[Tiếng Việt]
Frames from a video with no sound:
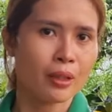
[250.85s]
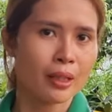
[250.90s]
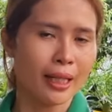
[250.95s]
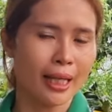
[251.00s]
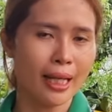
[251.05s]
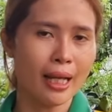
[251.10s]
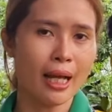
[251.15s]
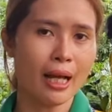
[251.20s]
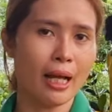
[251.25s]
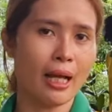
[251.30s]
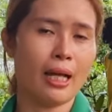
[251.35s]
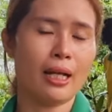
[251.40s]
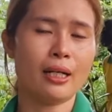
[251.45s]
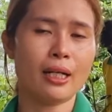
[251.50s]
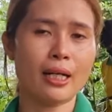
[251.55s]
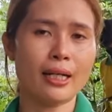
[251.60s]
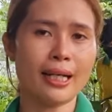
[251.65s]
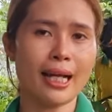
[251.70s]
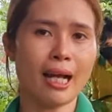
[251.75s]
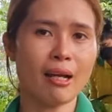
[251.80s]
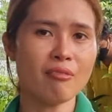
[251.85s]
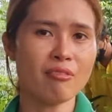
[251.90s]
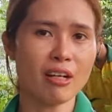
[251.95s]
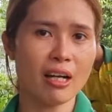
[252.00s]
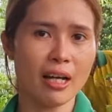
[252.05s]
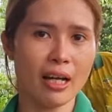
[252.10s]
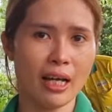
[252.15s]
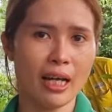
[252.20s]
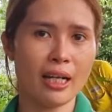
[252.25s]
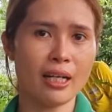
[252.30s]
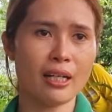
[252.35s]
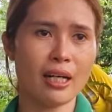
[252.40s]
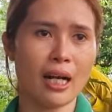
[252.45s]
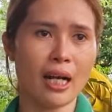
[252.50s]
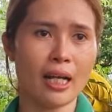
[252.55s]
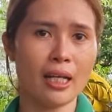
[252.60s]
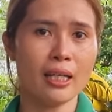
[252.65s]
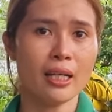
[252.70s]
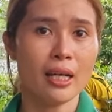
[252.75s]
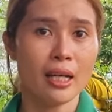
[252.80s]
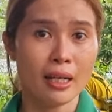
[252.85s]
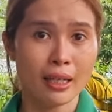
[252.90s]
cái hệ rễ cám và hệ rễ